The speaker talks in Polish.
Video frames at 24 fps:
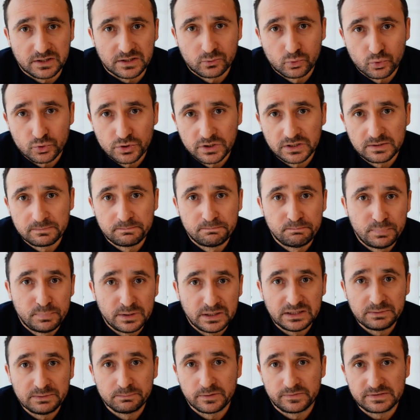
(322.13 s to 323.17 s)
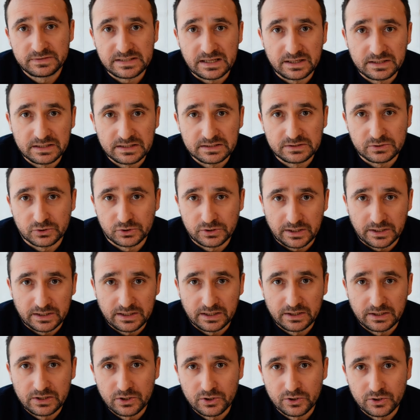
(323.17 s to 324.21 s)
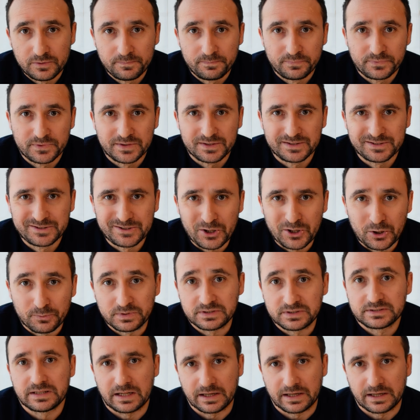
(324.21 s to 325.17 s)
którzy byliby w stanie coś takiego zrobić.